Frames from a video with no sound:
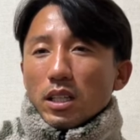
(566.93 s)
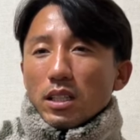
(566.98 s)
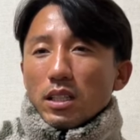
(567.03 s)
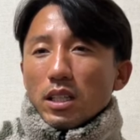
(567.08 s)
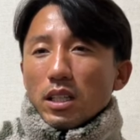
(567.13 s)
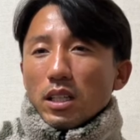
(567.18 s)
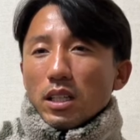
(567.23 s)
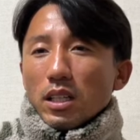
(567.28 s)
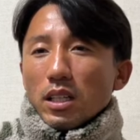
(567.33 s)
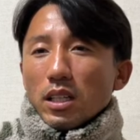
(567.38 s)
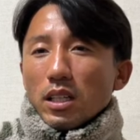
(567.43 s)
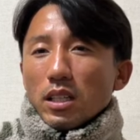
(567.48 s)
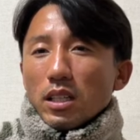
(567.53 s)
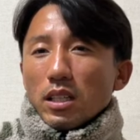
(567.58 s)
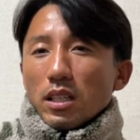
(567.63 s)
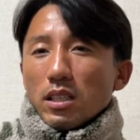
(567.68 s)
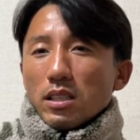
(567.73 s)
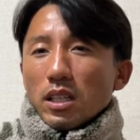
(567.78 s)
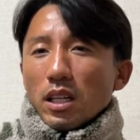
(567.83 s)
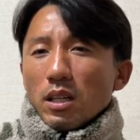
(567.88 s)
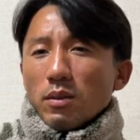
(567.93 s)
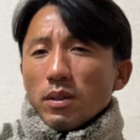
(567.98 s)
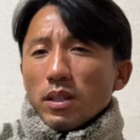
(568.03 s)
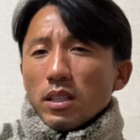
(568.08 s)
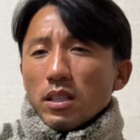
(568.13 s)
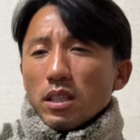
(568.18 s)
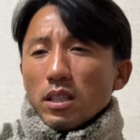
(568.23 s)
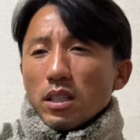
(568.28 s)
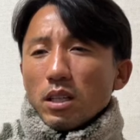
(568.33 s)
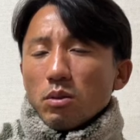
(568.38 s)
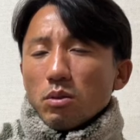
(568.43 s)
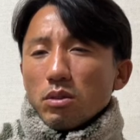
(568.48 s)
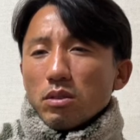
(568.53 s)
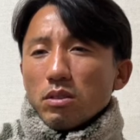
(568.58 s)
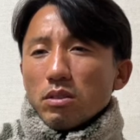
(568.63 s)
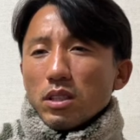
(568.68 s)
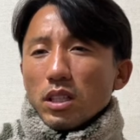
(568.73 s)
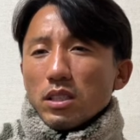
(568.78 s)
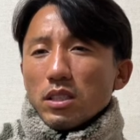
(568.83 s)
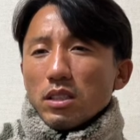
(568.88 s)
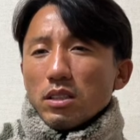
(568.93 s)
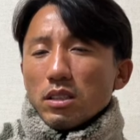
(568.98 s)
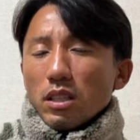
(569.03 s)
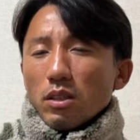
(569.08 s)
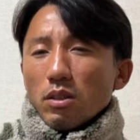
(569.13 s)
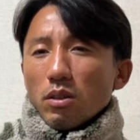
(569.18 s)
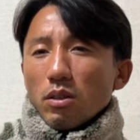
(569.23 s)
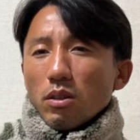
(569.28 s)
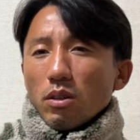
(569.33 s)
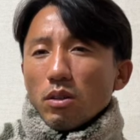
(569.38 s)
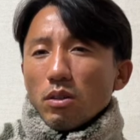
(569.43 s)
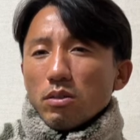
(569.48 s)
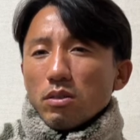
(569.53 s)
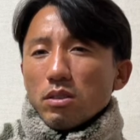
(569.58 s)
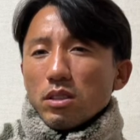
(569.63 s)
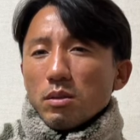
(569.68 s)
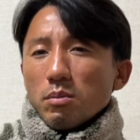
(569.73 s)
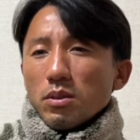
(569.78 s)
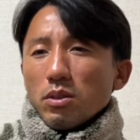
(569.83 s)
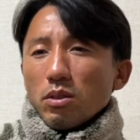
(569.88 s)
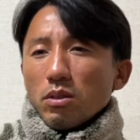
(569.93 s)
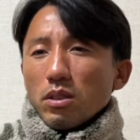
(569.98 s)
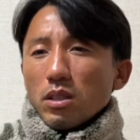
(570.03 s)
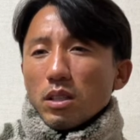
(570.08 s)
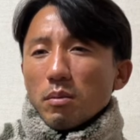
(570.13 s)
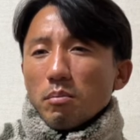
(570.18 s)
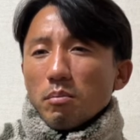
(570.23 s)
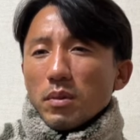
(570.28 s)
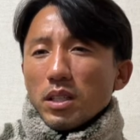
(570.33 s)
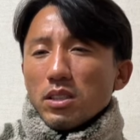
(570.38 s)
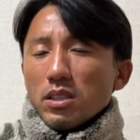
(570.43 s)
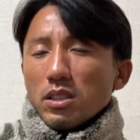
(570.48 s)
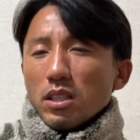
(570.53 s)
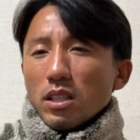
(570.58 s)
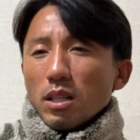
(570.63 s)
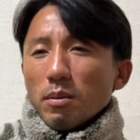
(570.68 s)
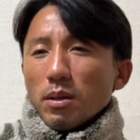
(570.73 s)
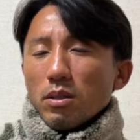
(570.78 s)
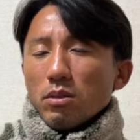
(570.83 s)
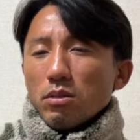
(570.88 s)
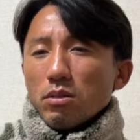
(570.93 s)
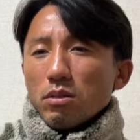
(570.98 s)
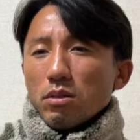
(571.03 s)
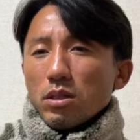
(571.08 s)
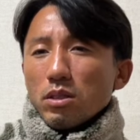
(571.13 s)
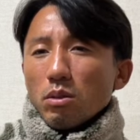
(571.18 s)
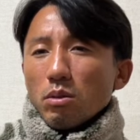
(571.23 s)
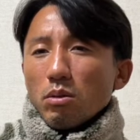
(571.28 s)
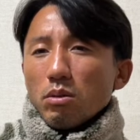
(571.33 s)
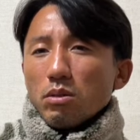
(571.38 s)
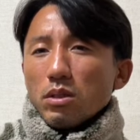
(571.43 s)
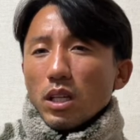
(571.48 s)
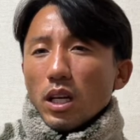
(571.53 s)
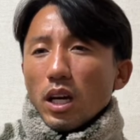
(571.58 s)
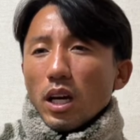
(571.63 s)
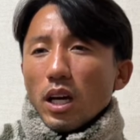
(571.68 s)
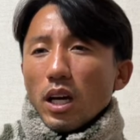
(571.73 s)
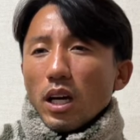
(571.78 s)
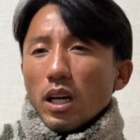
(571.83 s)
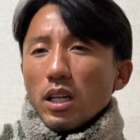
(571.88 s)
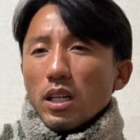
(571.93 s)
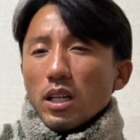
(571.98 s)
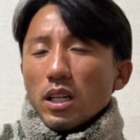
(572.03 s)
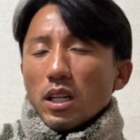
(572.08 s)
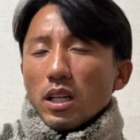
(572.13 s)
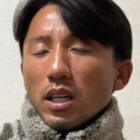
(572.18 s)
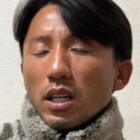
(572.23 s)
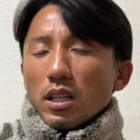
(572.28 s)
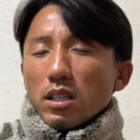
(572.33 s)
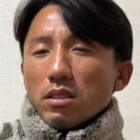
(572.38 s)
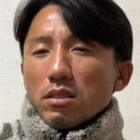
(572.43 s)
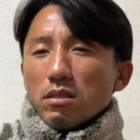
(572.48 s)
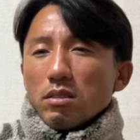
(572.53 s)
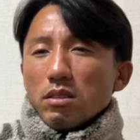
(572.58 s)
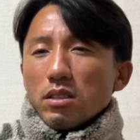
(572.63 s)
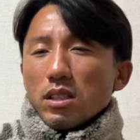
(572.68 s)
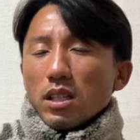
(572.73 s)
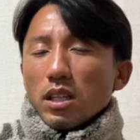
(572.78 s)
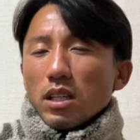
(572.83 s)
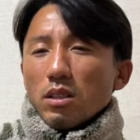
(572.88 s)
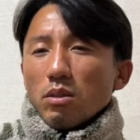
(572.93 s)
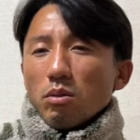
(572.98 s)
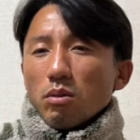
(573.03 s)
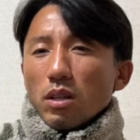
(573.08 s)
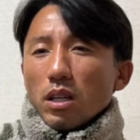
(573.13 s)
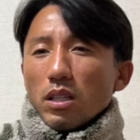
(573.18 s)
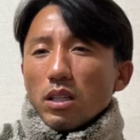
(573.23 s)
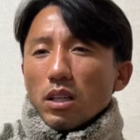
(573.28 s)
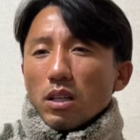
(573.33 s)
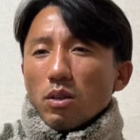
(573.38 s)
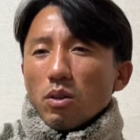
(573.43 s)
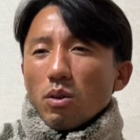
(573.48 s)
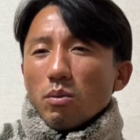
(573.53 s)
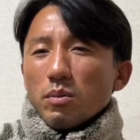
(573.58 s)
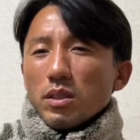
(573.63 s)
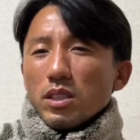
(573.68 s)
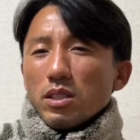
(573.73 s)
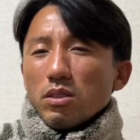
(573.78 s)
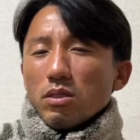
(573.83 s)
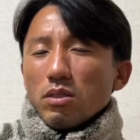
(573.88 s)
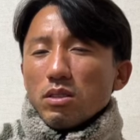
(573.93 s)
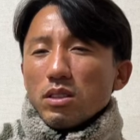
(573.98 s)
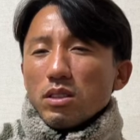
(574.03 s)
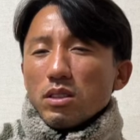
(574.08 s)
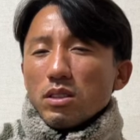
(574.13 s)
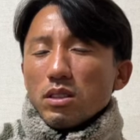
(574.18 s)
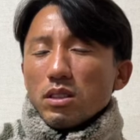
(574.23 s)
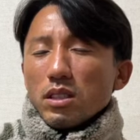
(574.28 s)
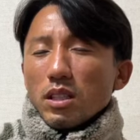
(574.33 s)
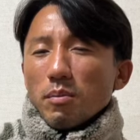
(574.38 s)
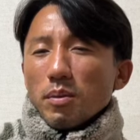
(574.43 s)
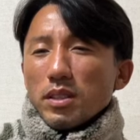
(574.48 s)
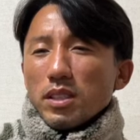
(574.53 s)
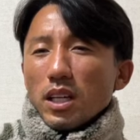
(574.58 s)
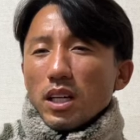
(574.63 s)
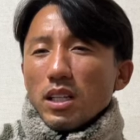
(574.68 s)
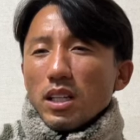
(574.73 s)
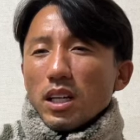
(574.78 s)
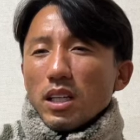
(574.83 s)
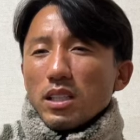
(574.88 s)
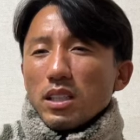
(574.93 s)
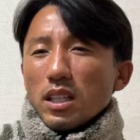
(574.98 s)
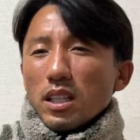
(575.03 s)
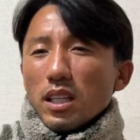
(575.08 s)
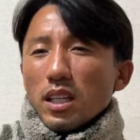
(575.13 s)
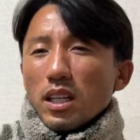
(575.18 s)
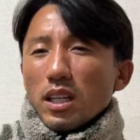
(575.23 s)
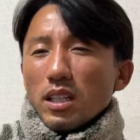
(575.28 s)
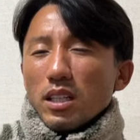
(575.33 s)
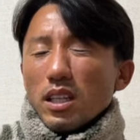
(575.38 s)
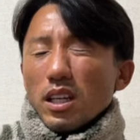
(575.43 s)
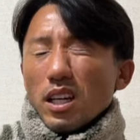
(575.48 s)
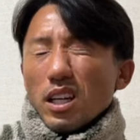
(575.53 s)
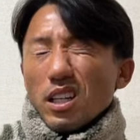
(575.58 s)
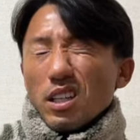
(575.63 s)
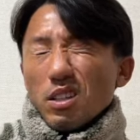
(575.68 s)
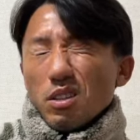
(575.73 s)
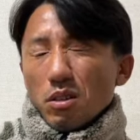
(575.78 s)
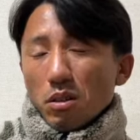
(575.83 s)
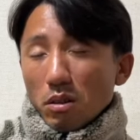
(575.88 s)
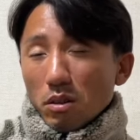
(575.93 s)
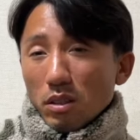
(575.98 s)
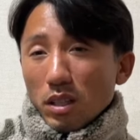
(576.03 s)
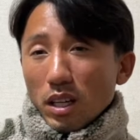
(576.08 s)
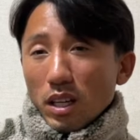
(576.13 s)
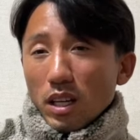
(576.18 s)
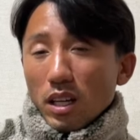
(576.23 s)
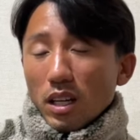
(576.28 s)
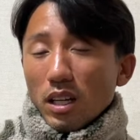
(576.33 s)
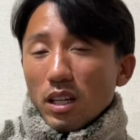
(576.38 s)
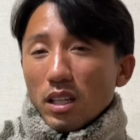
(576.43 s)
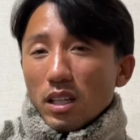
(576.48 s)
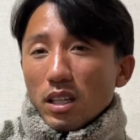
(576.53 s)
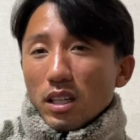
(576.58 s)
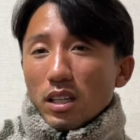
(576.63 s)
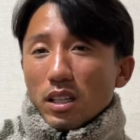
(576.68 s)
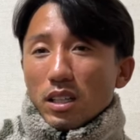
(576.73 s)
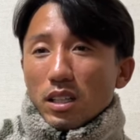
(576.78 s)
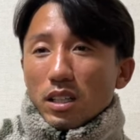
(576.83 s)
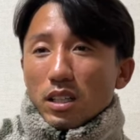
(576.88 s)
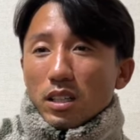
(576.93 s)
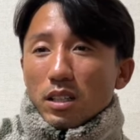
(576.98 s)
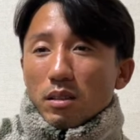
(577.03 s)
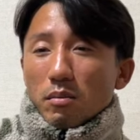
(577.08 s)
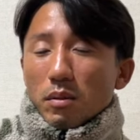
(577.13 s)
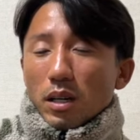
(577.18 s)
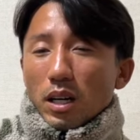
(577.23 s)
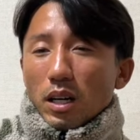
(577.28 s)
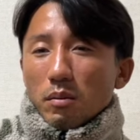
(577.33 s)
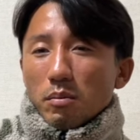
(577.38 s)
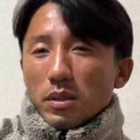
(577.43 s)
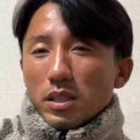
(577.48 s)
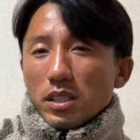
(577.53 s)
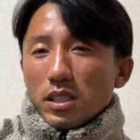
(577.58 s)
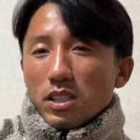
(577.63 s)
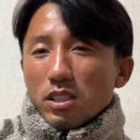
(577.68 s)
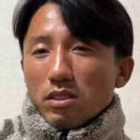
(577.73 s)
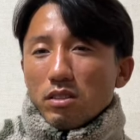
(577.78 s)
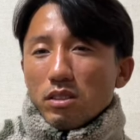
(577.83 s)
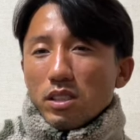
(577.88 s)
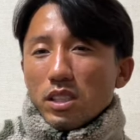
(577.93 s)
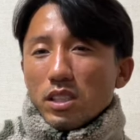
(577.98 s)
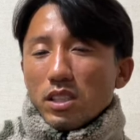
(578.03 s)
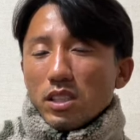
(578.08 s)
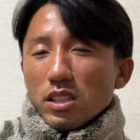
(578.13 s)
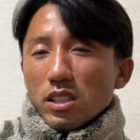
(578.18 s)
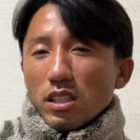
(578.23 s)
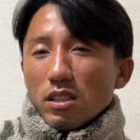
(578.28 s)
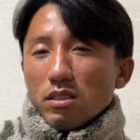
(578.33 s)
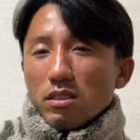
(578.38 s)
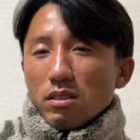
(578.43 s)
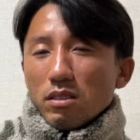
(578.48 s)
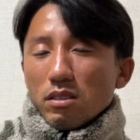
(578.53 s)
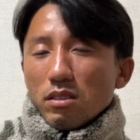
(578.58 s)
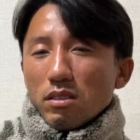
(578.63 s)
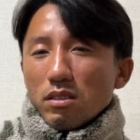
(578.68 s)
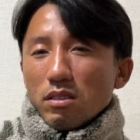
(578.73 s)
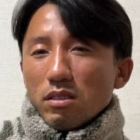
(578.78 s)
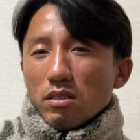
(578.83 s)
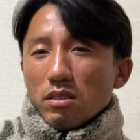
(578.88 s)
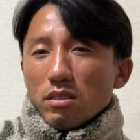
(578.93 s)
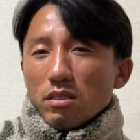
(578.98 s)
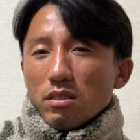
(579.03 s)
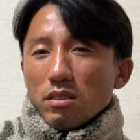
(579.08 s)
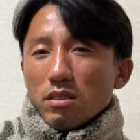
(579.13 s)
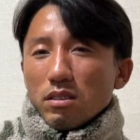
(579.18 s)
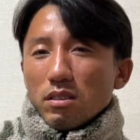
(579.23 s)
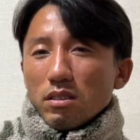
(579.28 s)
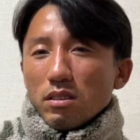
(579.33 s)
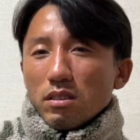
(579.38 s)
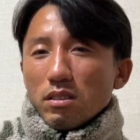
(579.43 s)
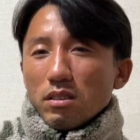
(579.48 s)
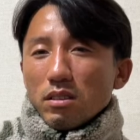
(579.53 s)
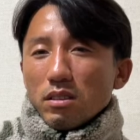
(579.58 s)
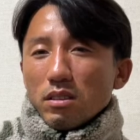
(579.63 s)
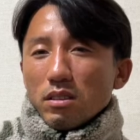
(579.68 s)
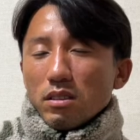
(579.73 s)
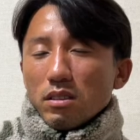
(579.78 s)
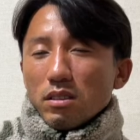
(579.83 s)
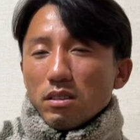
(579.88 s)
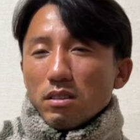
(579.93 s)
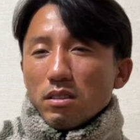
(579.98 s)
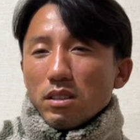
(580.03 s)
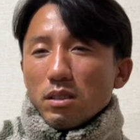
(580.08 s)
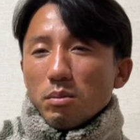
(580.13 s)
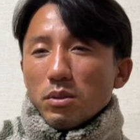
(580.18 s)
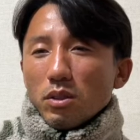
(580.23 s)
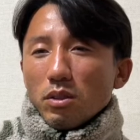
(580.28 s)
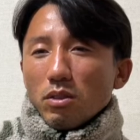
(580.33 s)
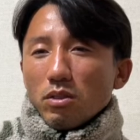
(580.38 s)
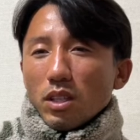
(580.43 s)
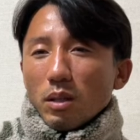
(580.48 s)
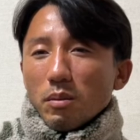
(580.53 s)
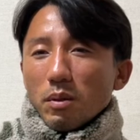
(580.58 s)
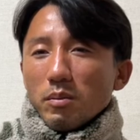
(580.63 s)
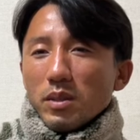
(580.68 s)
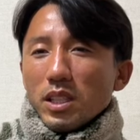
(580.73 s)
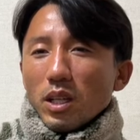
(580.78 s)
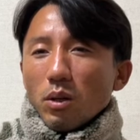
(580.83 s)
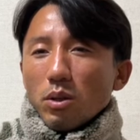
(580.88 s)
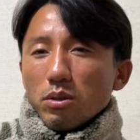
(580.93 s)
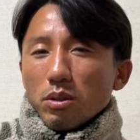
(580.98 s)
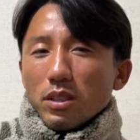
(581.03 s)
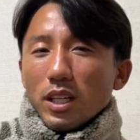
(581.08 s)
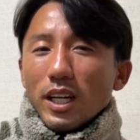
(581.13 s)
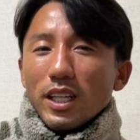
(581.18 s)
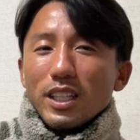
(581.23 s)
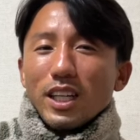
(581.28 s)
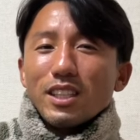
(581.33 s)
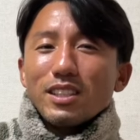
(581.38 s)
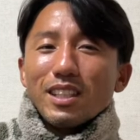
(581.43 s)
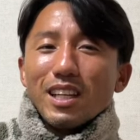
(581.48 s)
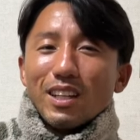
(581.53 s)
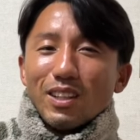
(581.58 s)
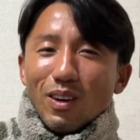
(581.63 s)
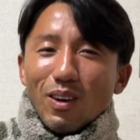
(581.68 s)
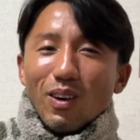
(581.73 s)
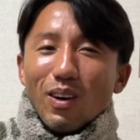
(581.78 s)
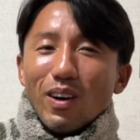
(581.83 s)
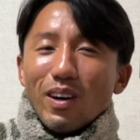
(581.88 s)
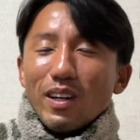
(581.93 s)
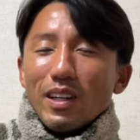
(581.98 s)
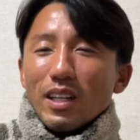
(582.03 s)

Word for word: で、サーファーって結構少ないんですけど、釣り人ってめっちゃタバコ吸う人多くて、吸い殻とかねゴミのやっぱ産卵ってね結構ねまあビーチクリーンしてる釣り人の人あんま見たことないですけど